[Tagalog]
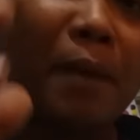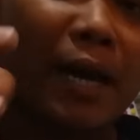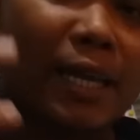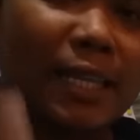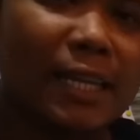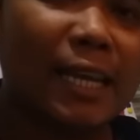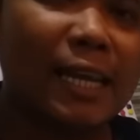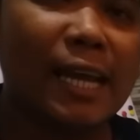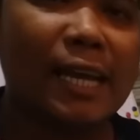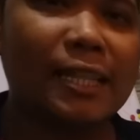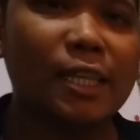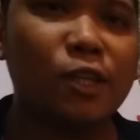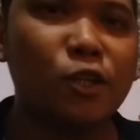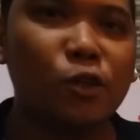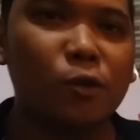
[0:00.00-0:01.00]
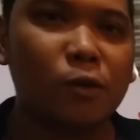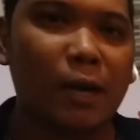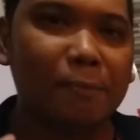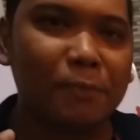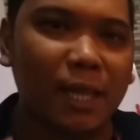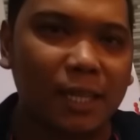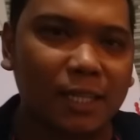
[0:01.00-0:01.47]
makita na natin yung
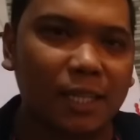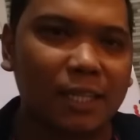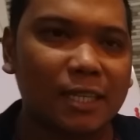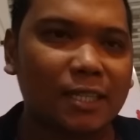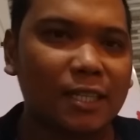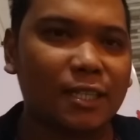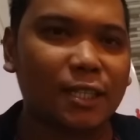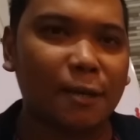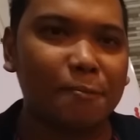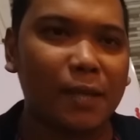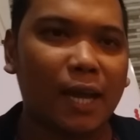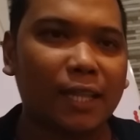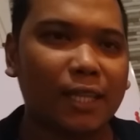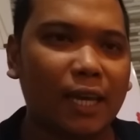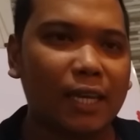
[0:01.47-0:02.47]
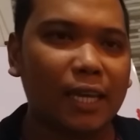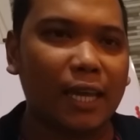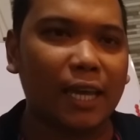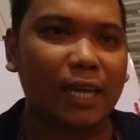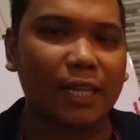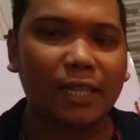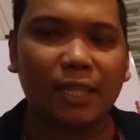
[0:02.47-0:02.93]
updated na system natin
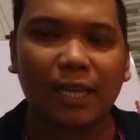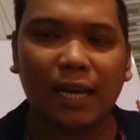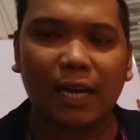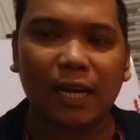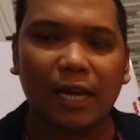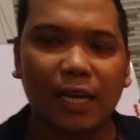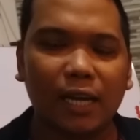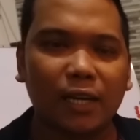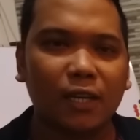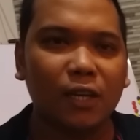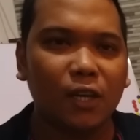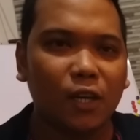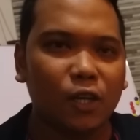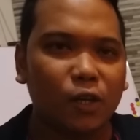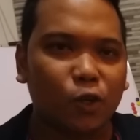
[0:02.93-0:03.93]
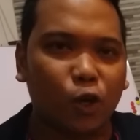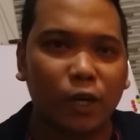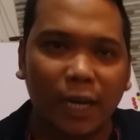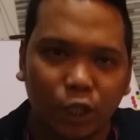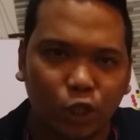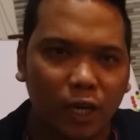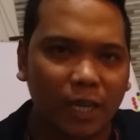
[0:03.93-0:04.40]
and uh,
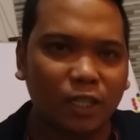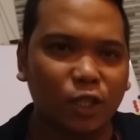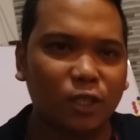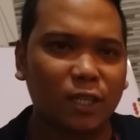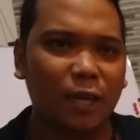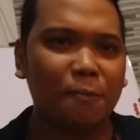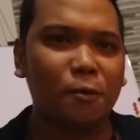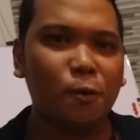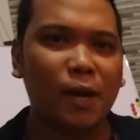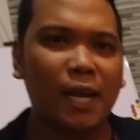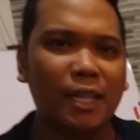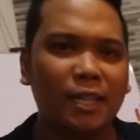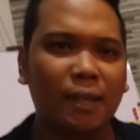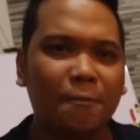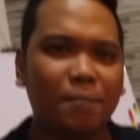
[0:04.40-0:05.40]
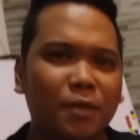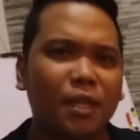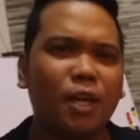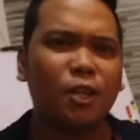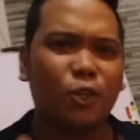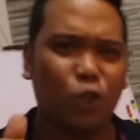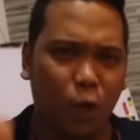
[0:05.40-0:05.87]
congratulations everyone,
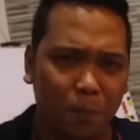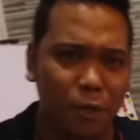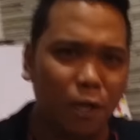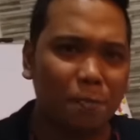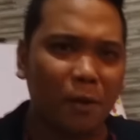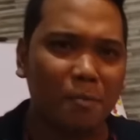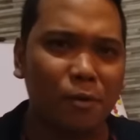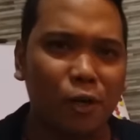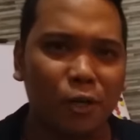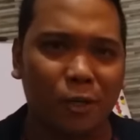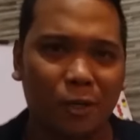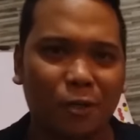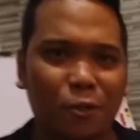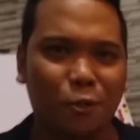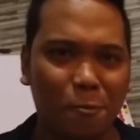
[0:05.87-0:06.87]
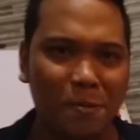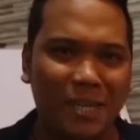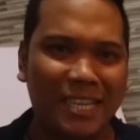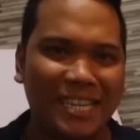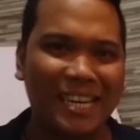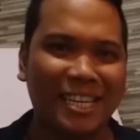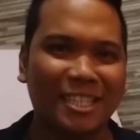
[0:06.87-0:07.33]
Domino Pamor,
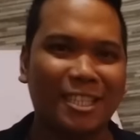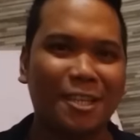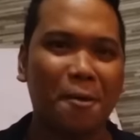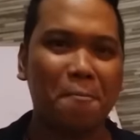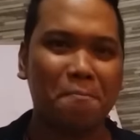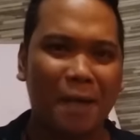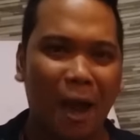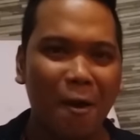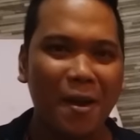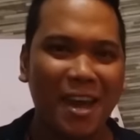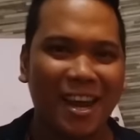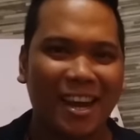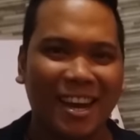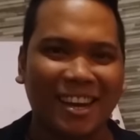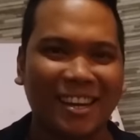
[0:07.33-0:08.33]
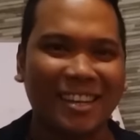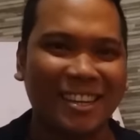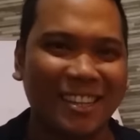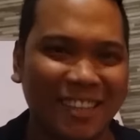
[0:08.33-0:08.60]
Dominions, Power Up!